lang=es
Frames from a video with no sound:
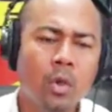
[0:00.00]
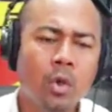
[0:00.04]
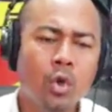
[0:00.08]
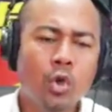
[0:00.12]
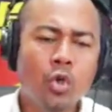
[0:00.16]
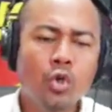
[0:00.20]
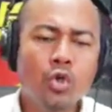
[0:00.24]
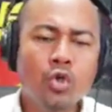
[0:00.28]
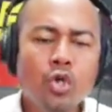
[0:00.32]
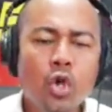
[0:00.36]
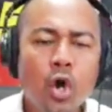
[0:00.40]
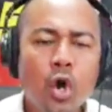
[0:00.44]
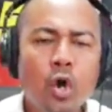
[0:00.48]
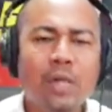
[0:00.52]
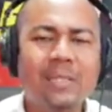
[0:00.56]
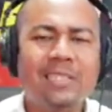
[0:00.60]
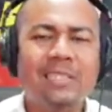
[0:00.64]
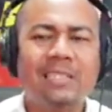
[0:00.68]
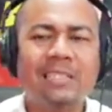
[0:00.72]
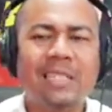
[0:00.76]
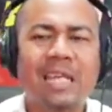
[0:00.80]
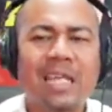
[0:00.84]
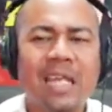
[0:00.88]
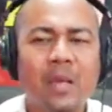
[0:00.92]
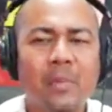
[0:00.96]
no
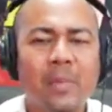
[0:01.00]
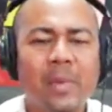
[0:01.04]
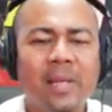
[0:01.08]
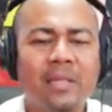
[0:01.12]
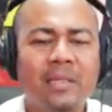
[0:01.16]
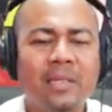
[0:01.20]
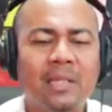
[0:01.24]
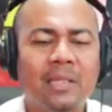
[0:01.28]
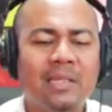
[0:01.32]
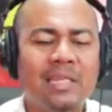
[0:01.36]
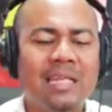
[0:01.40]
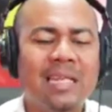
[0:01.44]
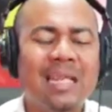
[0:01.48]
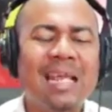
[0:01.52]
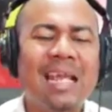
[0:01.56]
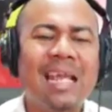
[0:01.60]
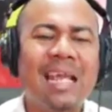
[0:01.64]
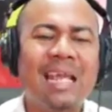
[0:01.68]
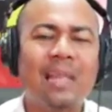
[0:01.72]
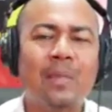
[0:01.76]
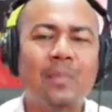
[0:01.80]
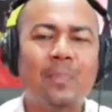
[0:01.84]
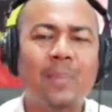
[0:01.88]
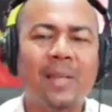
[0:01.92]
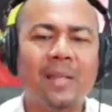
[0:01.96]
necesariamente tiene que
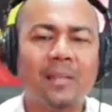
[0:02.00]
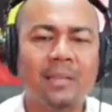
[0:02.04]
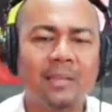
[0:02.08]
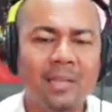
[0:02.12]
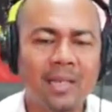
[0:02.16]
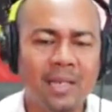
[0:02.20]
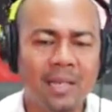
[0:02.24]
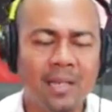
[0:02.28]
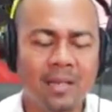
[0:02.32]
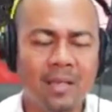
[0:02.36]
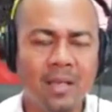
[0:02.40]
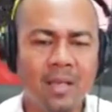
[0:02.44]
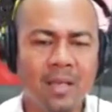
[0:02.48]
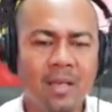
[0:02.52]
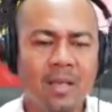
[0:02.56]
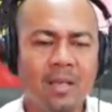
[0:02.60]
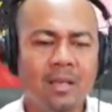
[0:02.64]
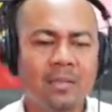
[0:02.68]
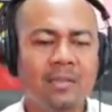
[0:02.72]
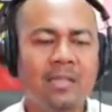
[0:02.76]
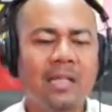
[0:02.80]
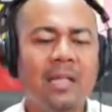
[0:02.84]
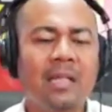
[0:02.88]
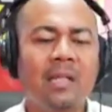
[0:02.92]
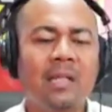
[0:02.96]
depender
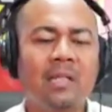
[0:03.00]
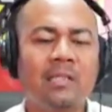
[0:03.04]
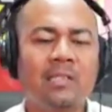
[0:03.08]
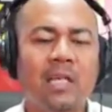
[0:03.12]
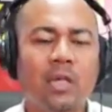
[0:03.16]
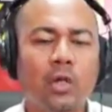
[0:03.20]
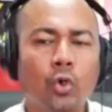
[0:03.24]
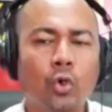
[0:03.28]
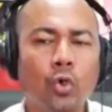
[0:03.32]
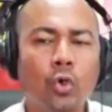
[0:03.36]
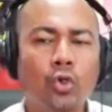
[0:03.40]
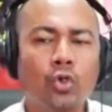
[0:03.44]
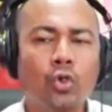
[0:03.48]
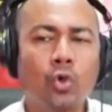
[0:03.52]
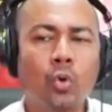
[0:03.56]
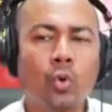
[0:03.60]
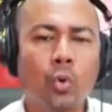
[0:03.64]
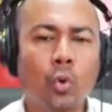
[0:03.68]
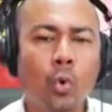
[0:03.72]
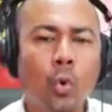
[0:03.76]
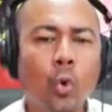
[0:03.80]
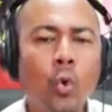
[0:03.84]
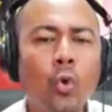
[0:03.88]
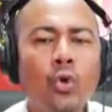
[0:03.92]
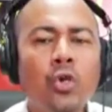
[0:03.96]
del desarrollo
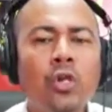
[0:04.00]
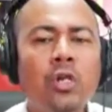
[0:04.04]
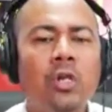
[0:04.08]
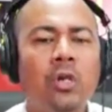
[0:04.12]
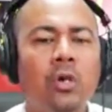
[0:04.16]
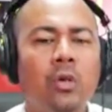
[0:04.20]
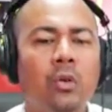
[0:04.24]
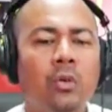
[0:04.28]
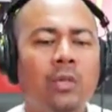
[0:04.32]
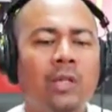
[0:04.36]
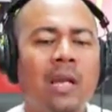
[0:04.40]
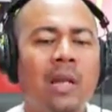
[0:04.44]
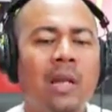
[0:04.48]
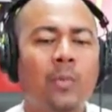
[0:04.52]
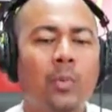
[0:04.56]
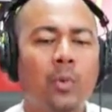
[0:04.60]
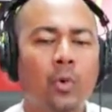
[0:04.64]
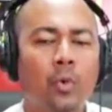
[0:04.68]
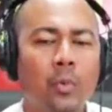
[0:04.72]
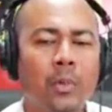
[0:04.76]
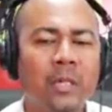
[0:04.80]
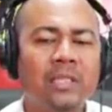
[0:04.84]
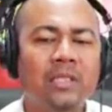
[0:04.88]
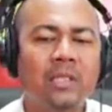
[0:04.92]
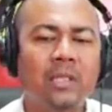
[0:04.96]
único de la
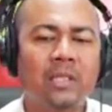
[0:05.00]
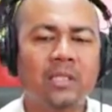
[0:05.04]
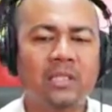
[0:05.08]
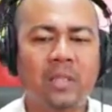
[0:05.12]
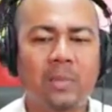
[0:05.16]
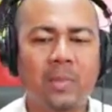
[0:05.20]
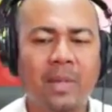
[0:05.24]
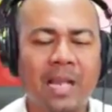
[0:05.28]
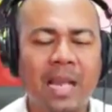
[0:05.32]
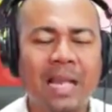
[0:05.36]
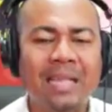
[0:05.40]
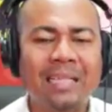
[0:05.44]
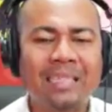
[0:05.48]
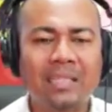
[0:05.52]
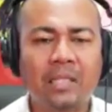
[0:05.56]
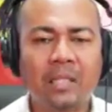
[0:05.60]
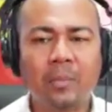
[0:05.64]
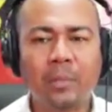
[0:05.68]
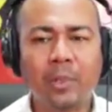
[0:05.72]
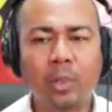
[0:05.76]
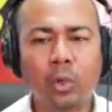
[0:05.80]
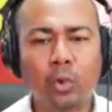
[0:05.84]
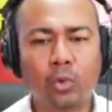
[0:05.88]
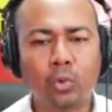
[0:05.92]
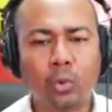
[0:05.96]
provincia de Samaná en
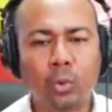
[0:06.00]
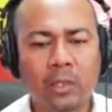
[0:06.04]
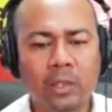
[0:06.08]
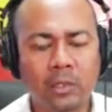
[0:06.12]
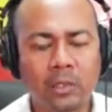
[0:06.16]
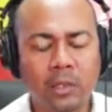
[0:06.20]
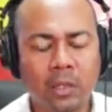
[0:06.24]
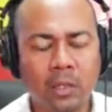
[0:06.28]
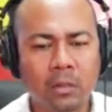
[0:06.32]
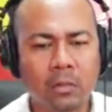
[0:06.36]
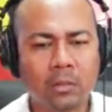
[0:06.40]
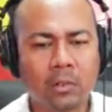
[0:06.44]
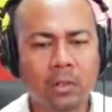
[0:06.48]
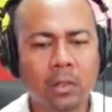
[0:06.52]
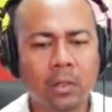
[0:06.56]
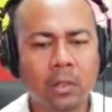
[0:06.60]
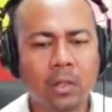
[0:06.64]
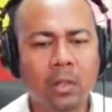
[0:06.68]
términos turísticos,